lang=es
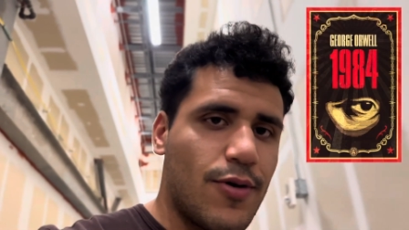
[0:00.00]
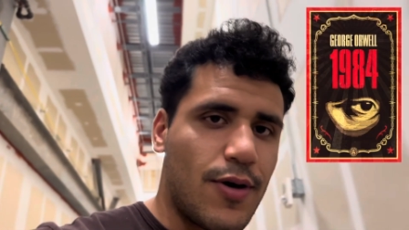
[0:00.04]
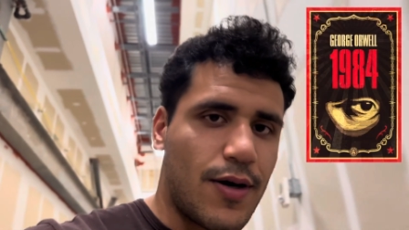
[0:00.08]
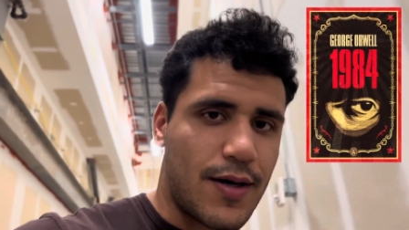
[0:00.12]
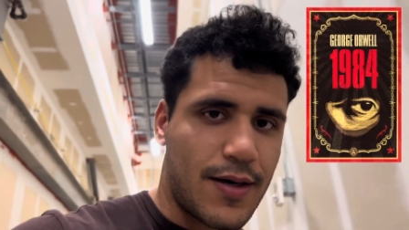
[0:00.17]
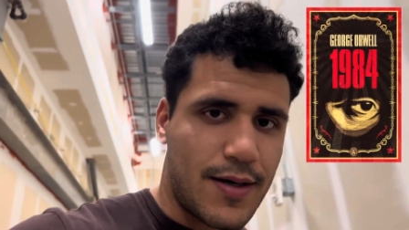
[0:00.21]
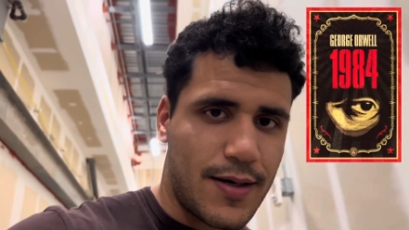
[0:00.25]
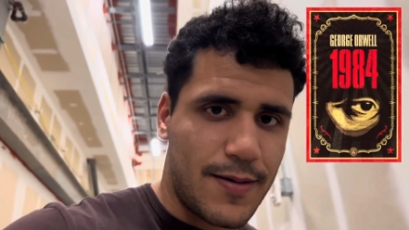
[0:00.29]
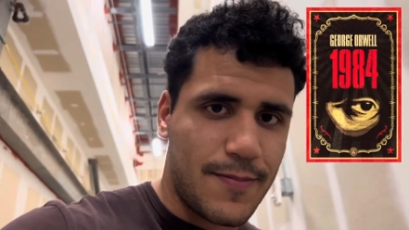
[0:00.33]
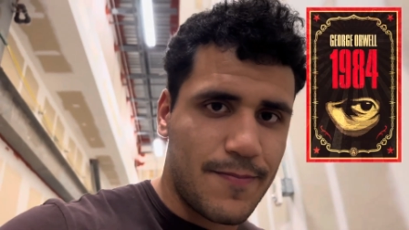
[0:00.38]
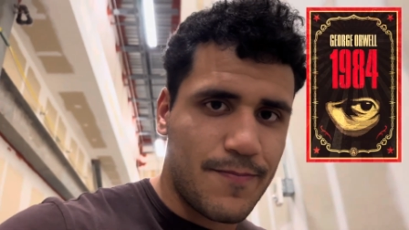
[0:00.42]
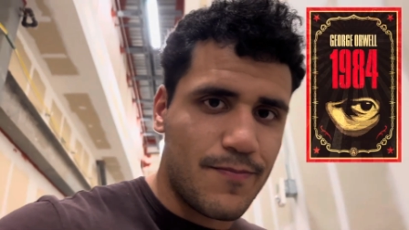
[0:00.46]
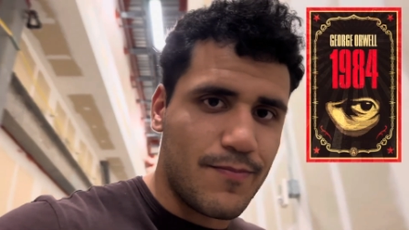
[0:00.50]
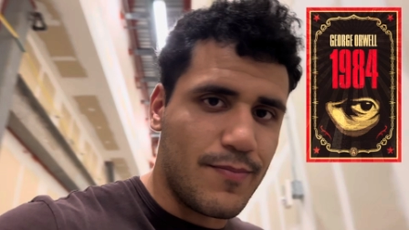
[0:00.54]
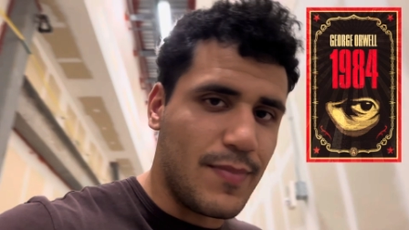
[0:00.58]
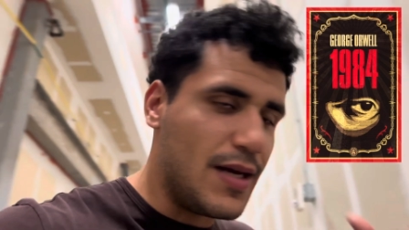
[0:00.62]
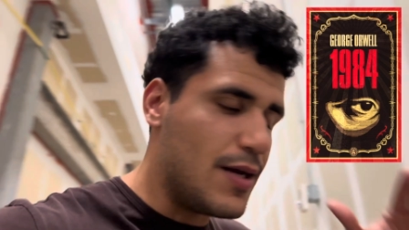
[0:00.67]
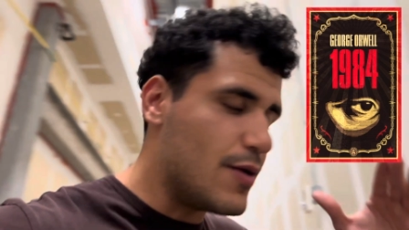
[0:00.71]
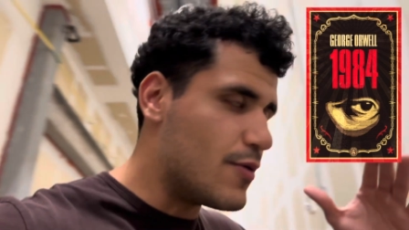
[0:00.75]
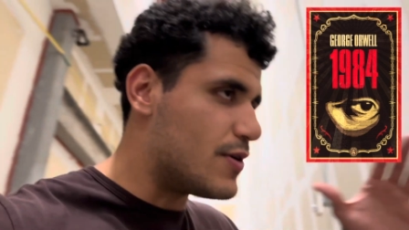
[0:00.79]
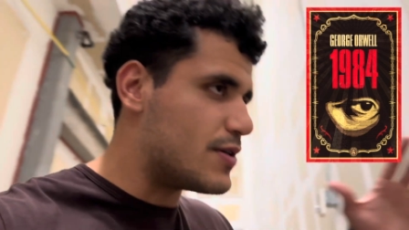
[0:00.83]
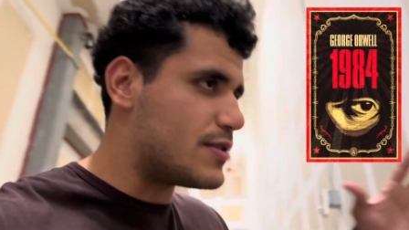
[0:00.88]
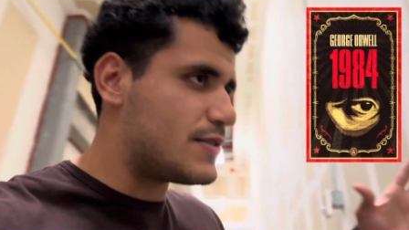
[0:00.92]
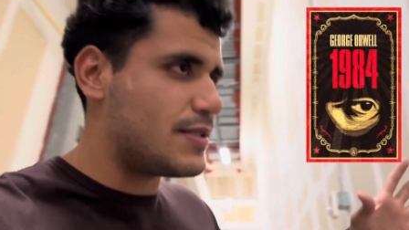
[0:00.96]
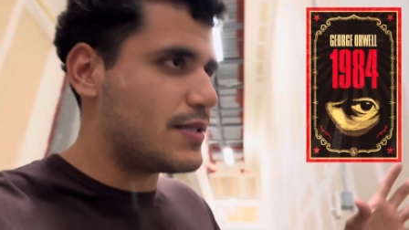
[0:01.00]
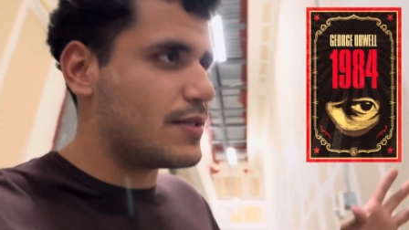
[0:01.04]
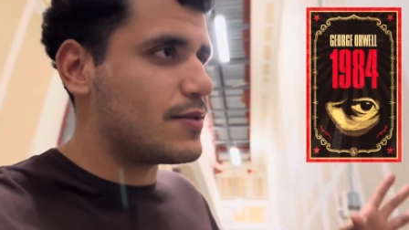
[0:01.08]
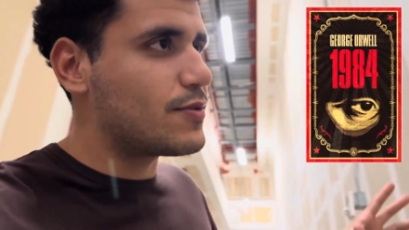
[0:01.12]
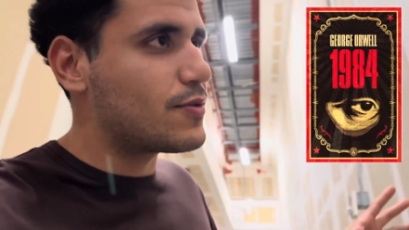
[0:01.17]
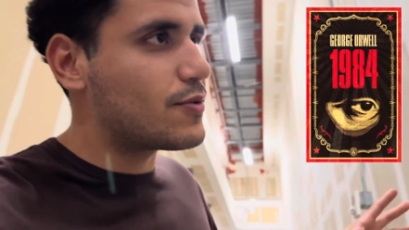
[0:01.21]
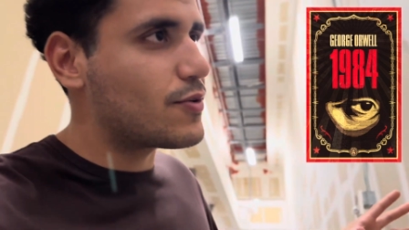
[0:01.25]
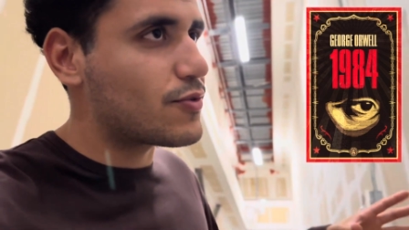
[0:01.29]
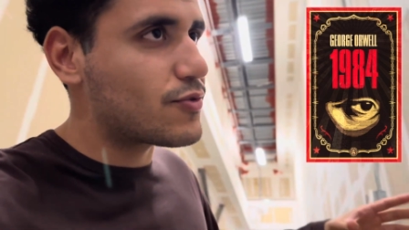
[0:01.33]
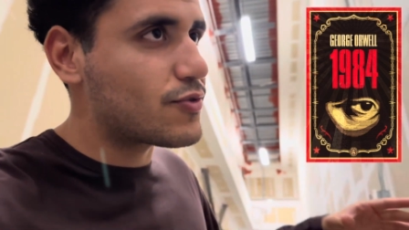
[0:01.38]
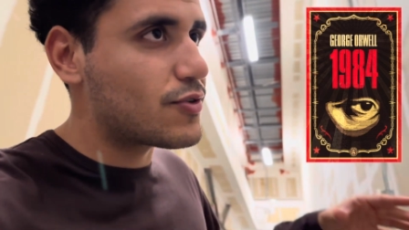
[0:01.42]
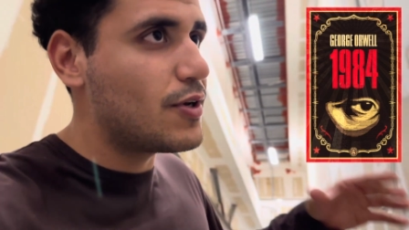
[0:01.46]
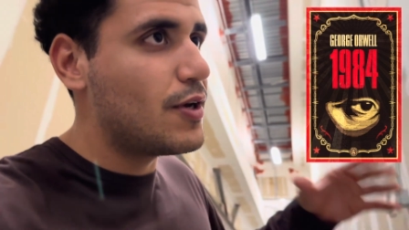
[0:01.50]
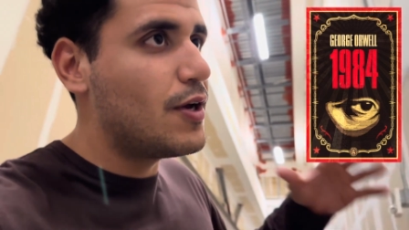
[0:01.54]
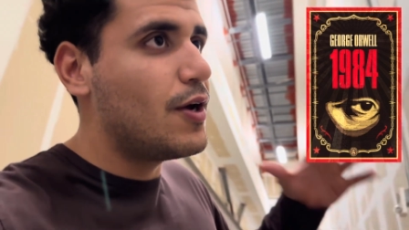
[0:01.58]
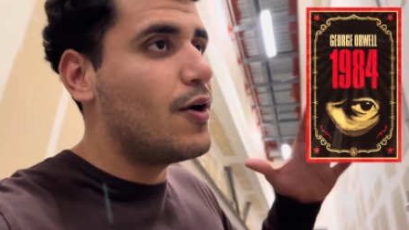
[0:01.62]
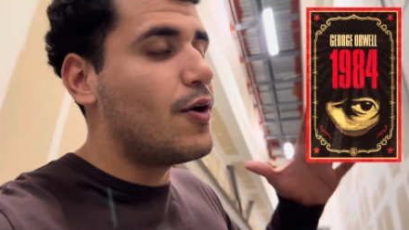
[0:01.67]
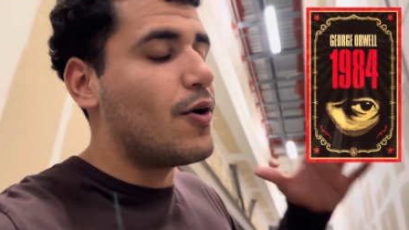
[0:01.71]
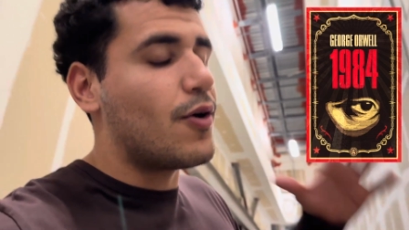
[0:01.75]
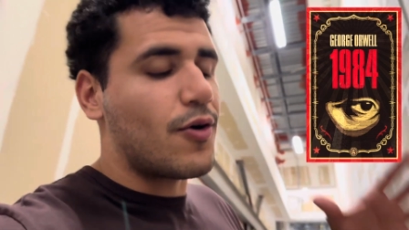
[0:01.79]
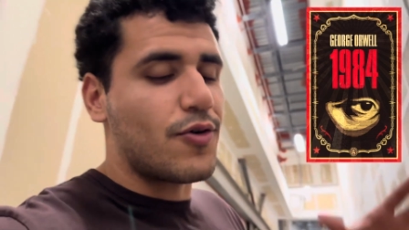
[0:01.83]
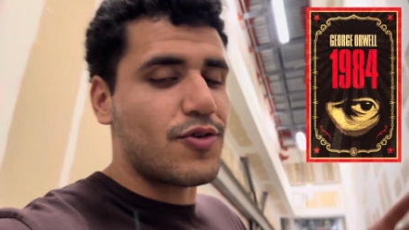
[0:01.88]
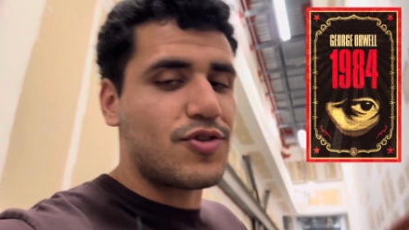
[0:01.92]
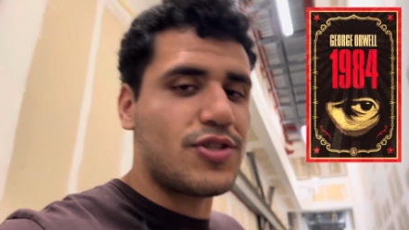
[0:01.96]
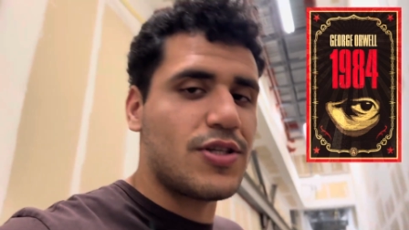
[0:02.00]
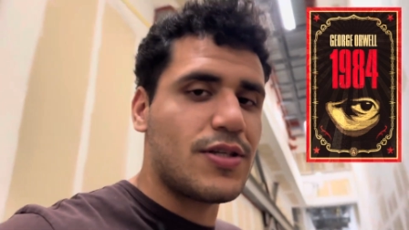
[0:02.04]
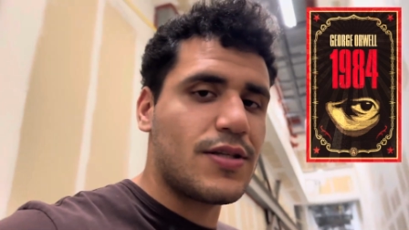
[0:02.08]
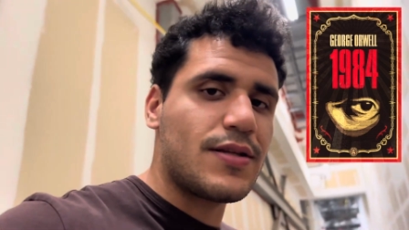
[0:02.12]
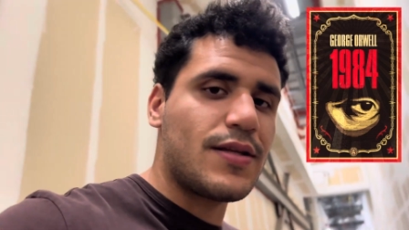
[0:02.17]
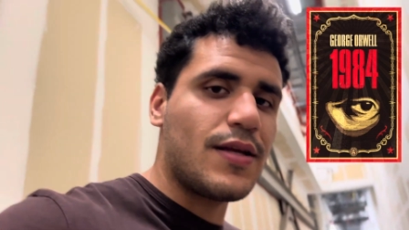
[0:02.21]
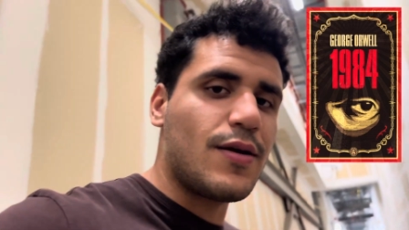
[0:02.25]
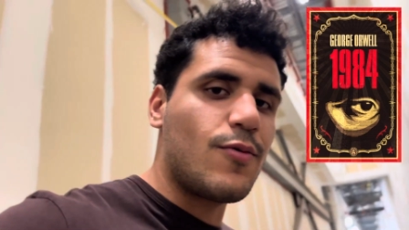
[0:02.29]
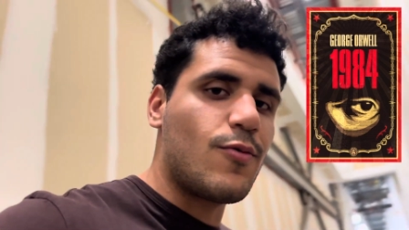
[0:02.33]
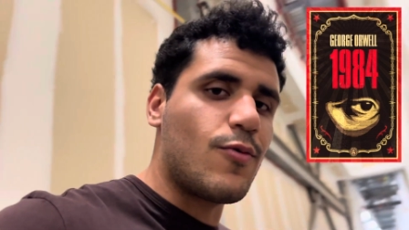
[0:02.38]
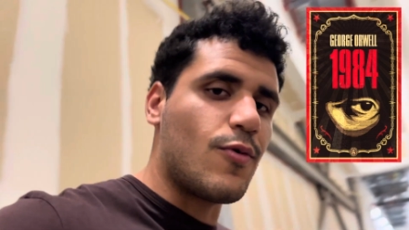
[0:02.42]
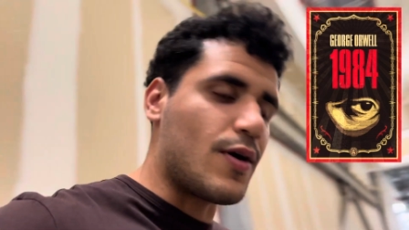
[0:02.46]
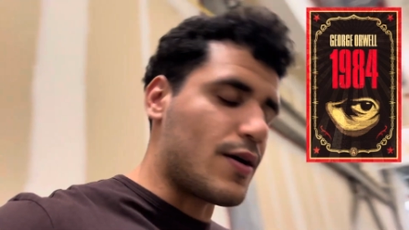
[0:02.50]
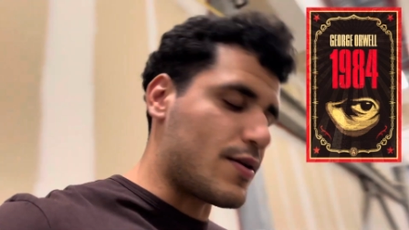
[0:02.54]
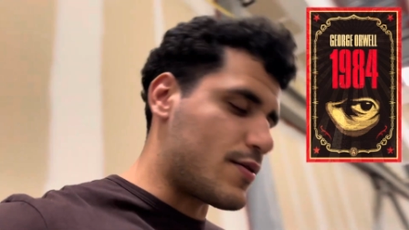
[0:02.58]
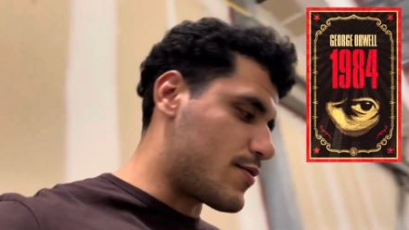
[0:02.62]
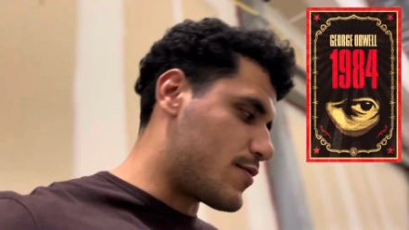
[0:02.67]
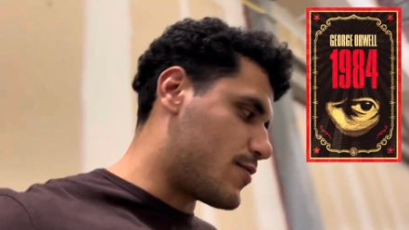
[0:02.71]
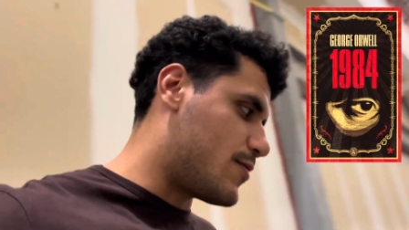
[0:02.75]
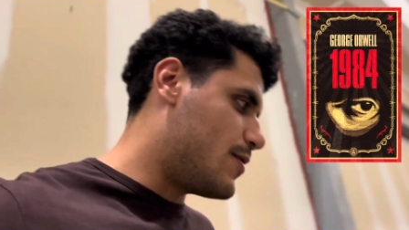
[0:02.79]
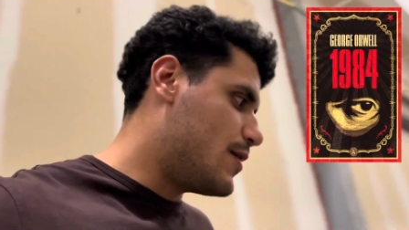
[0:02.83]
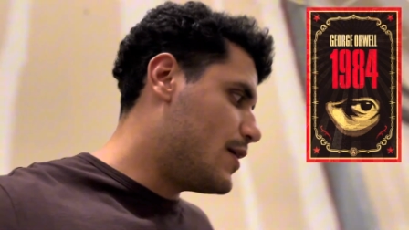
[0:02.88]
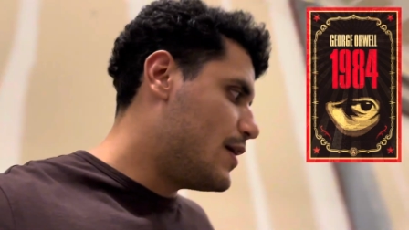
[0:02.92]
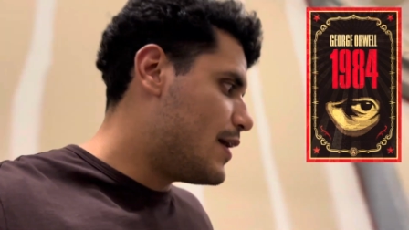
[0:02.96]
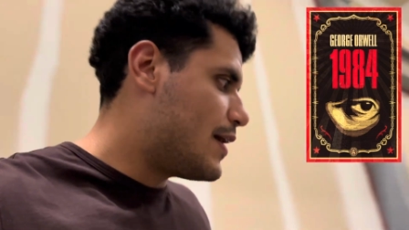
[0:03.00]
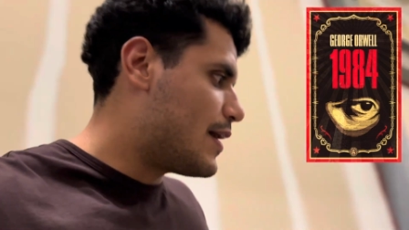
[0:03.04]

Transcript: de acá, 1984,